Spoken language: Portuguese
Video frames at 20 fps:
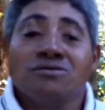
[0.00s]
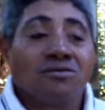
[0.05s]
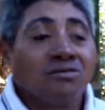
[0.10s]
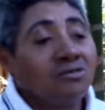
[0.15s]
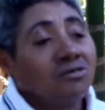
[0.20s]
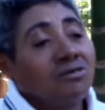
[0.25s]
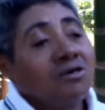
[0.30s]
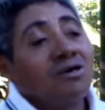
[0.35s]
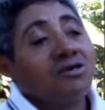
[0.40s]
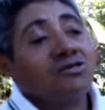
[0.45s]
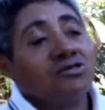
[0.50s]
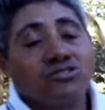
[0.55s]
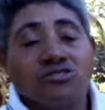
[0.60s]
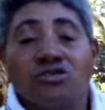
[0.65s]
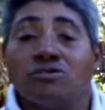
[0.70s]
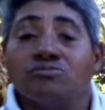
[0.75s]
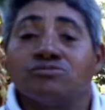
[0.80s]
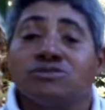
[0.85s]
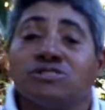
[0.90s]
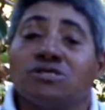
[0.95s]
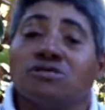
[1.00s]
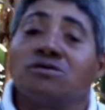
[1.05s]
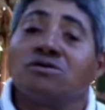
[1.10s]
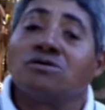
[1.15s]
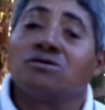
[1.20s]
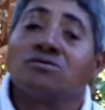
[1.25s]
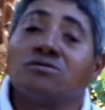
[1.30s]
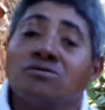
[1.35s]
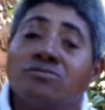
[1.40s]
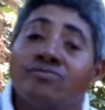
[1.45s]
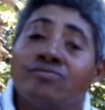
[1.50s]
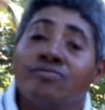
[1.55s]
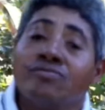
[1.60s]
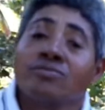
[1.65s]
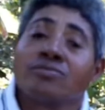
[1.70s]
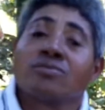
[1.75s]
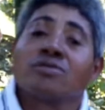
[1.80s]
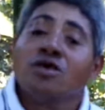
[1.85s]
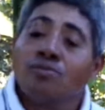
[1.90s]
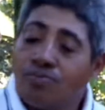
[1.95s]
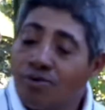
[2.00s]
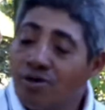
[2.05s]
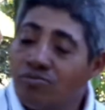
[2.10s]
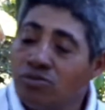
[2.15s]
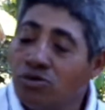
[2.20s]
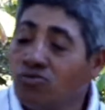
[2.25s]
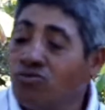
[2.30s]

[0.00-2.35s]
E é uma satisfação para você, né, Celino?